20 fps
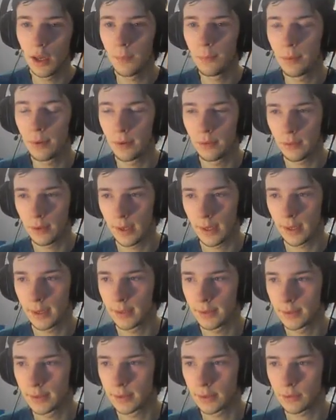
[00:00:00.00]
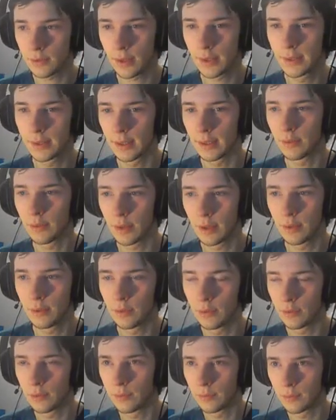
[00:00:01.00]
Hop, voilà. Je crois que ça doit
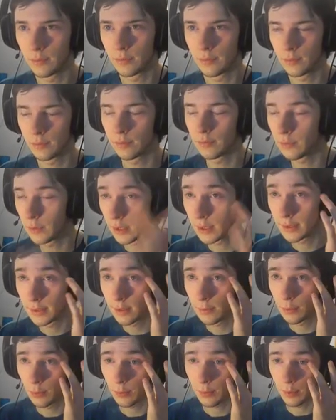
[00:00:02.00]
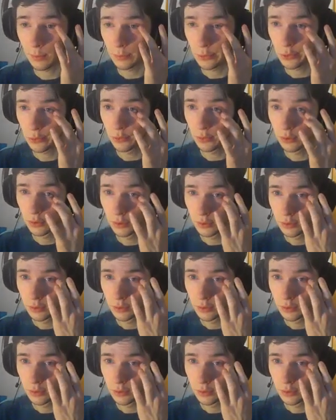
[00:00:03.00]
être. Euh, ouais, c'est à peu près mieux.